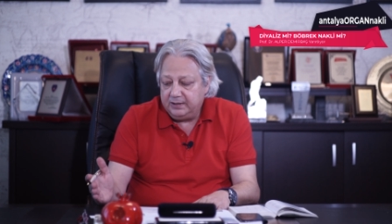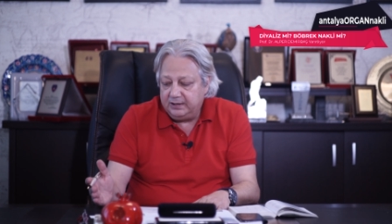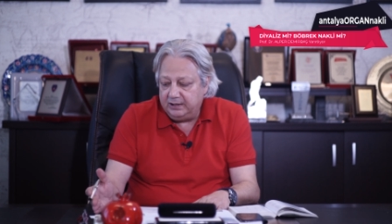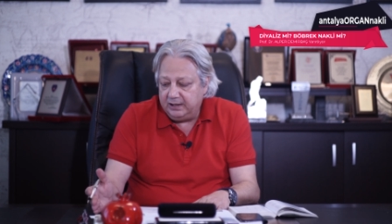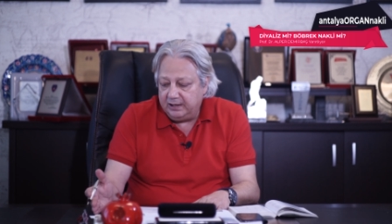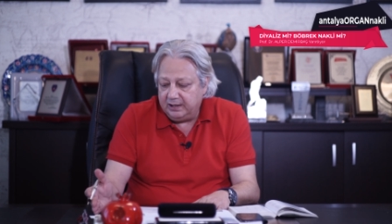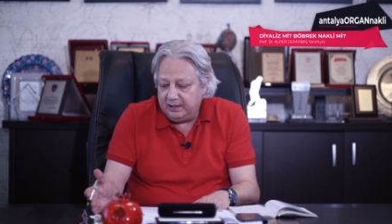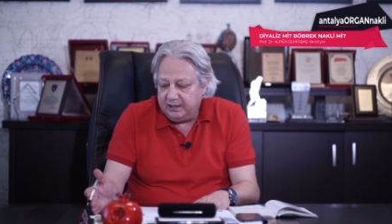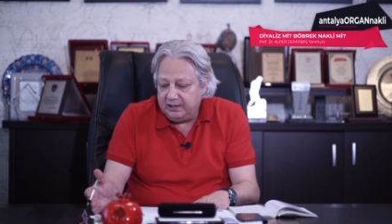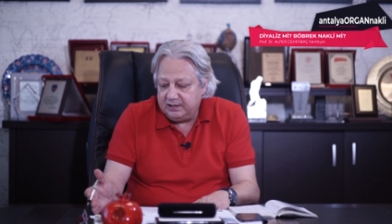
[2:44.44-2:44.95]

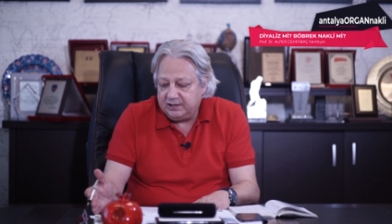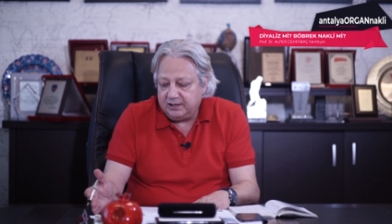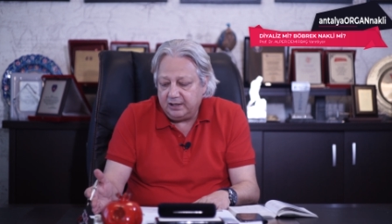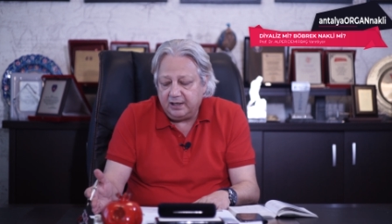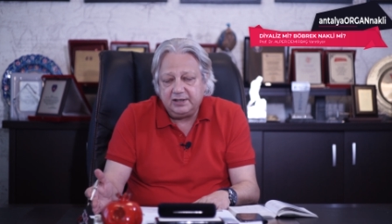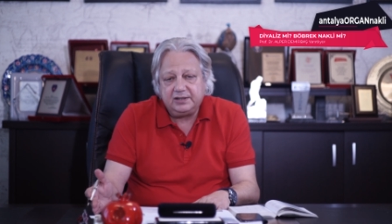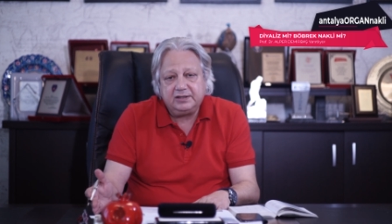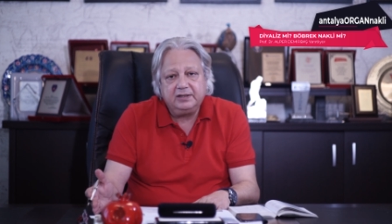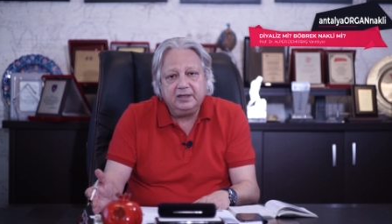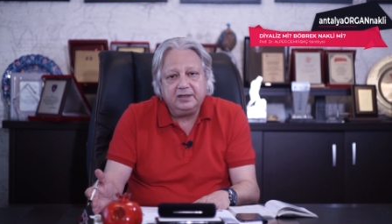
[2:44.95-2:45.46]
diyaliz
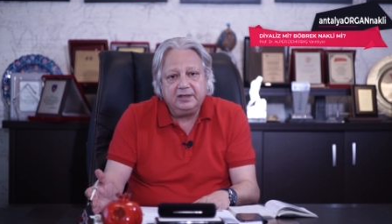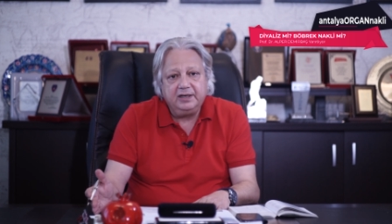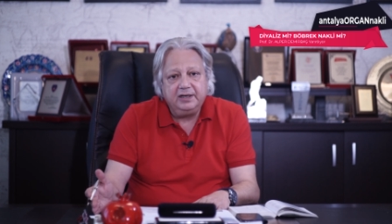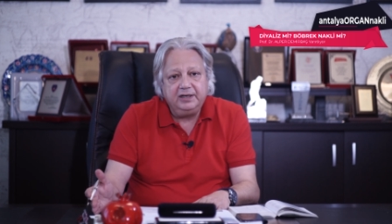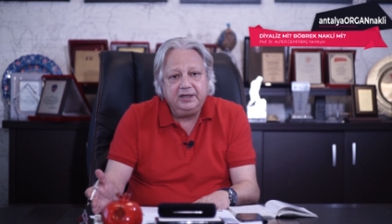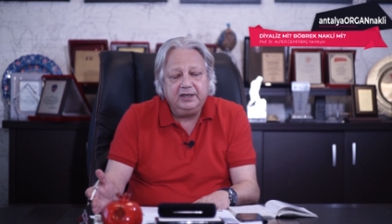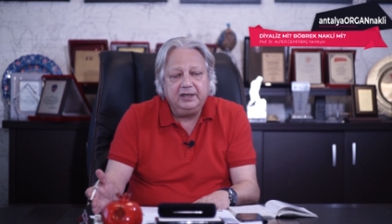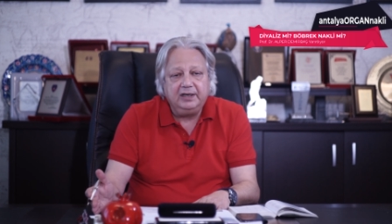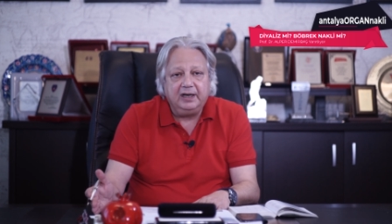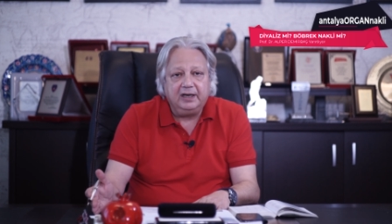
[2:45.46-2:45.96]

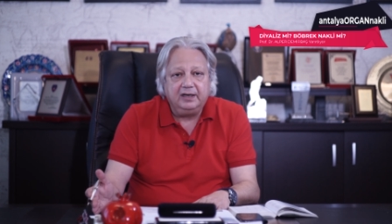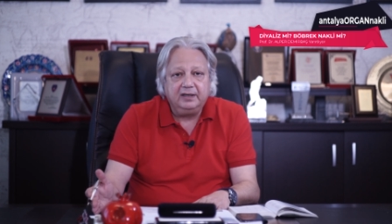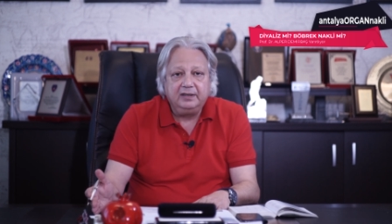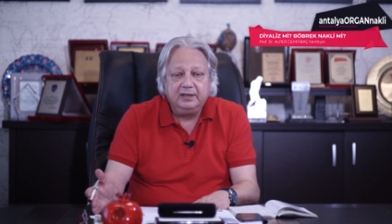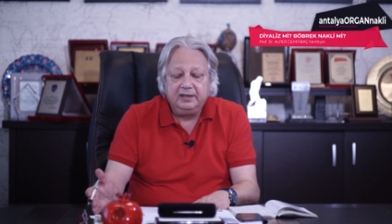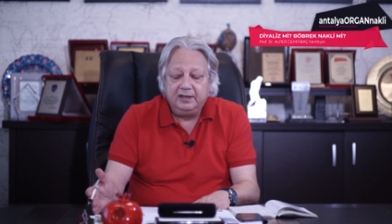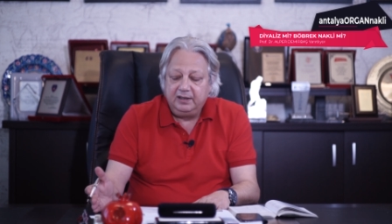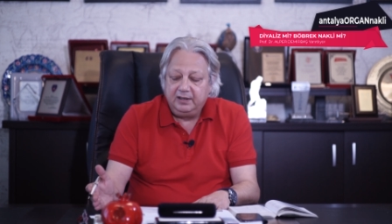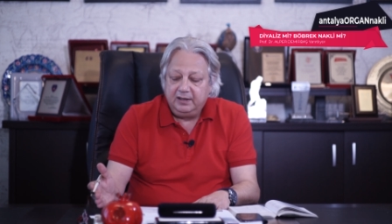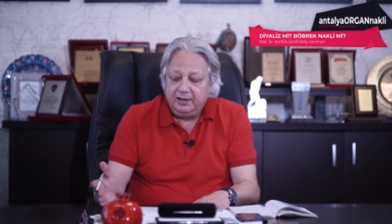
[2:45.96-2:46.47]
hastalığıyla
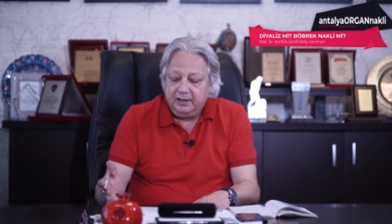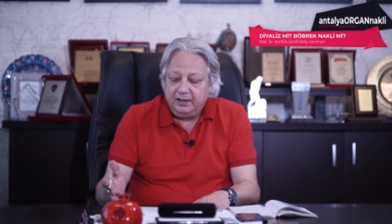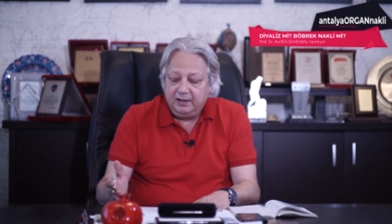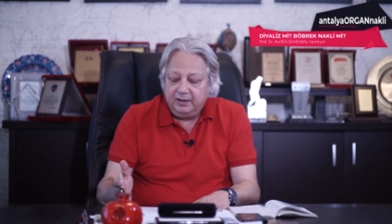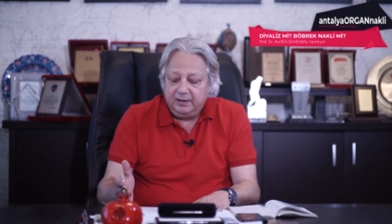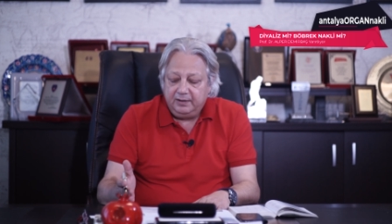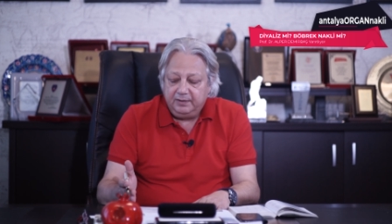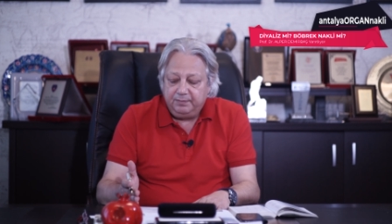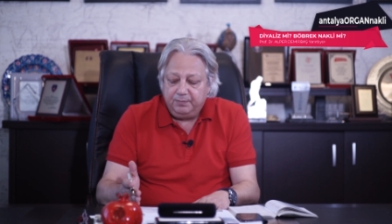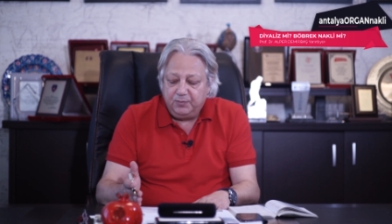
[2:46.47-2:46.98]

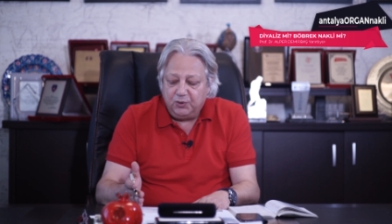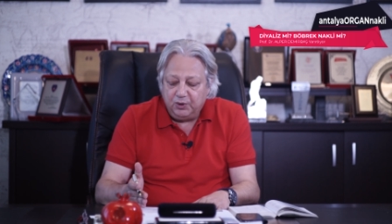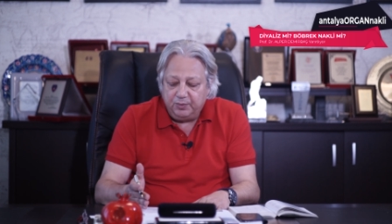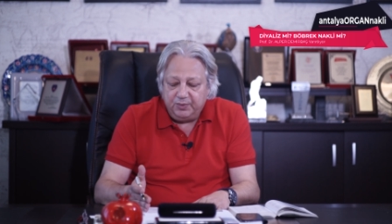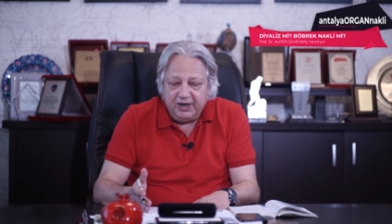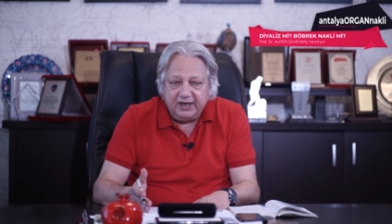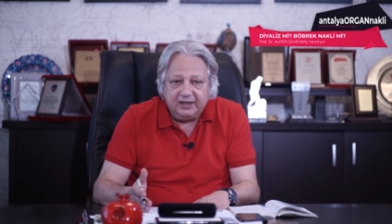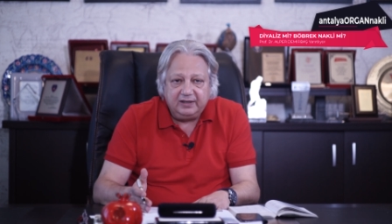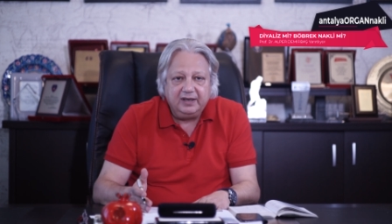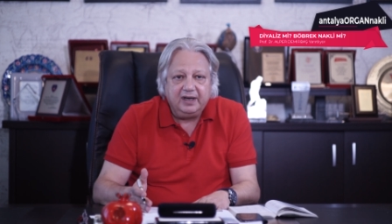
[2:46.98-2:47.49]

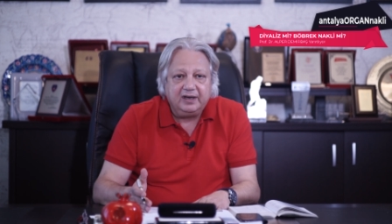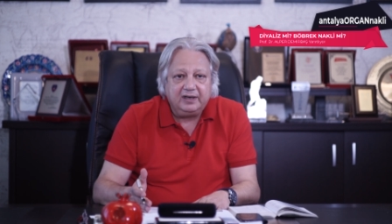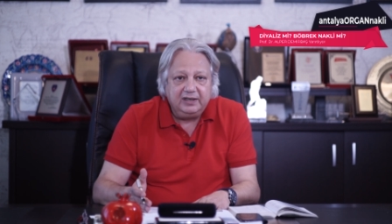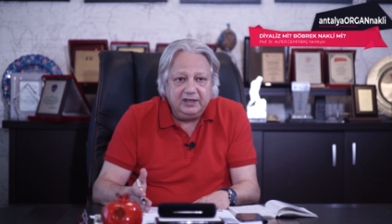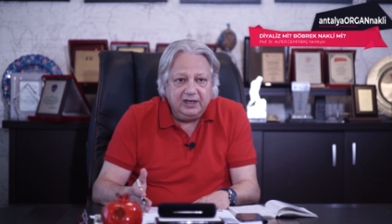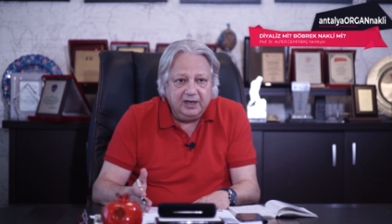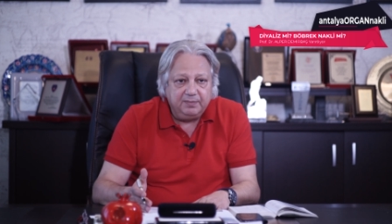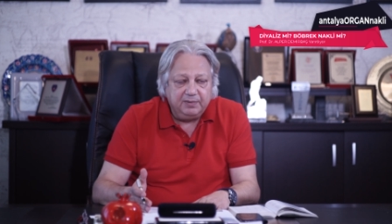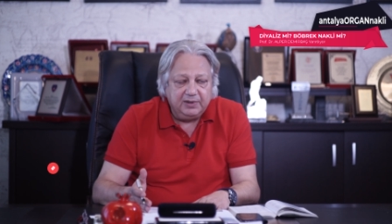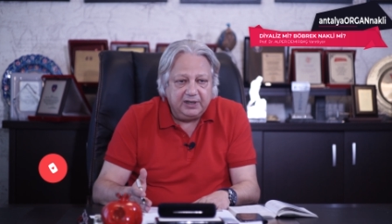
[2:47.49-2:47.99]
böbrek
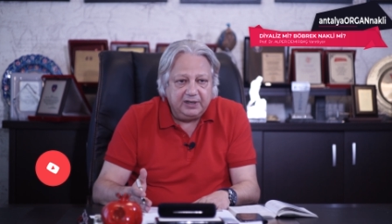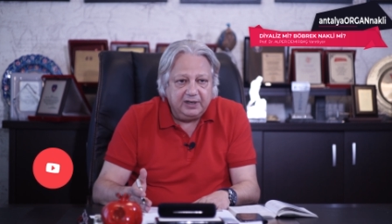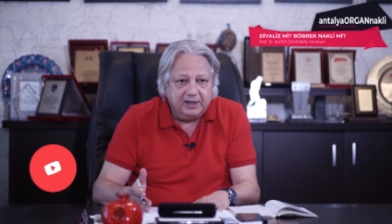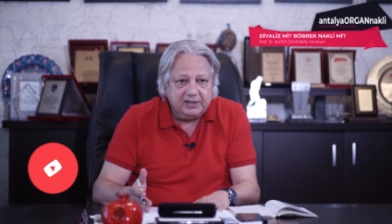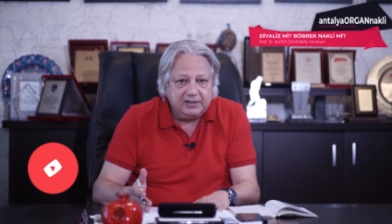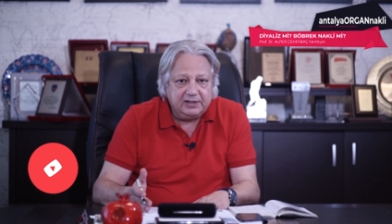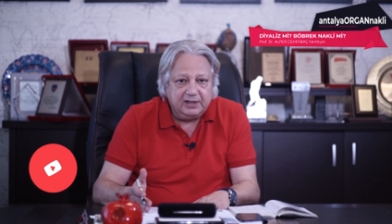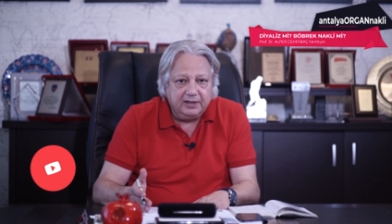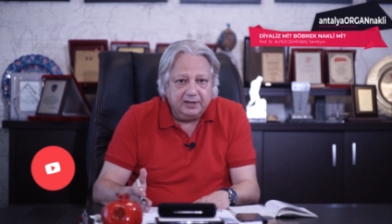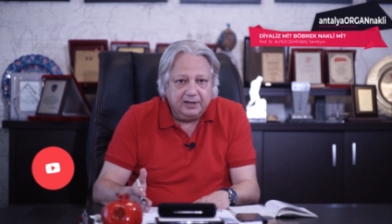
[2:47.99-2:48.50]
nakli yapılan
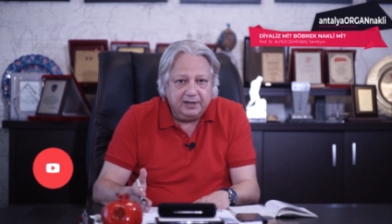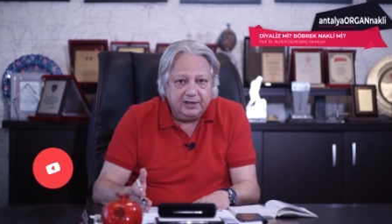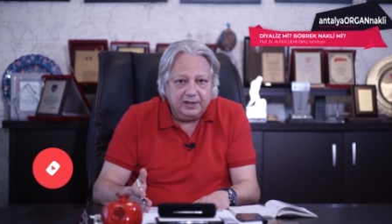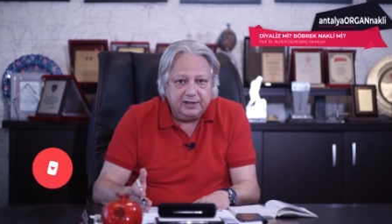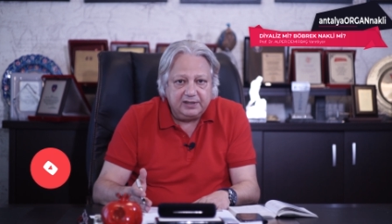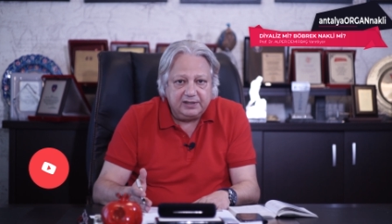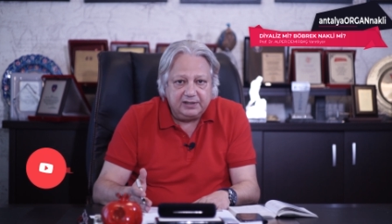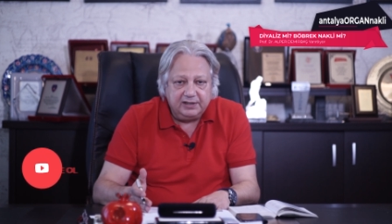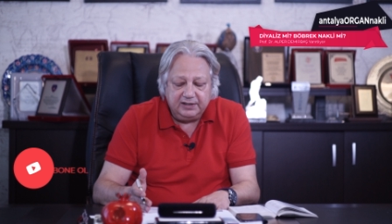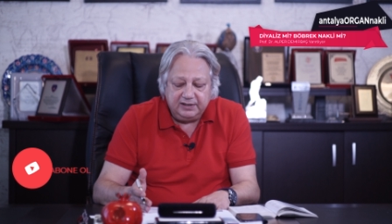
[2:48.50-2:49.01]
hastalar
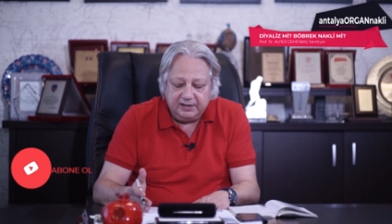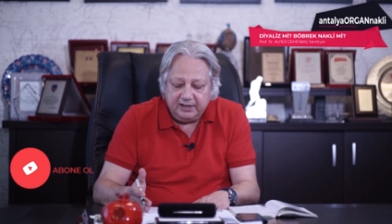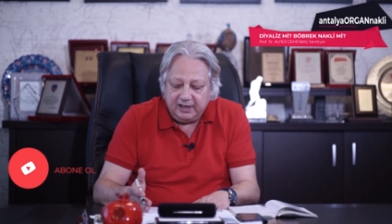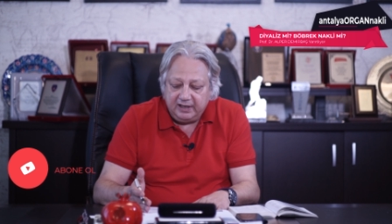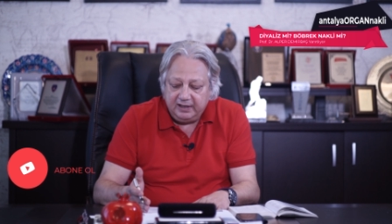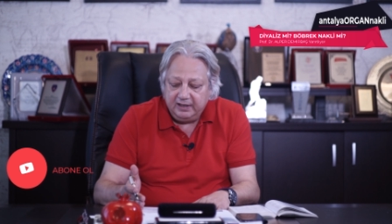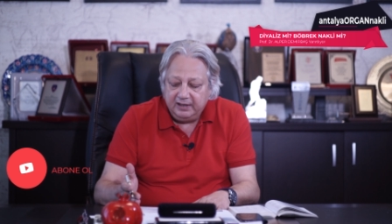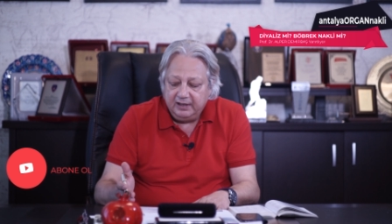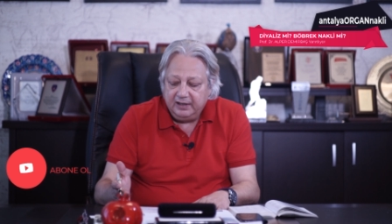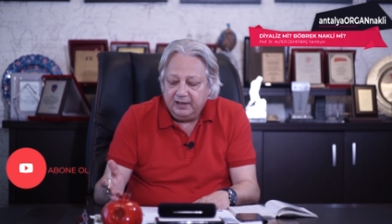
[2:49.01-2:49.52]

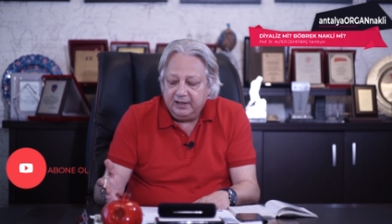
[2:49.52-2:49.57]
arasında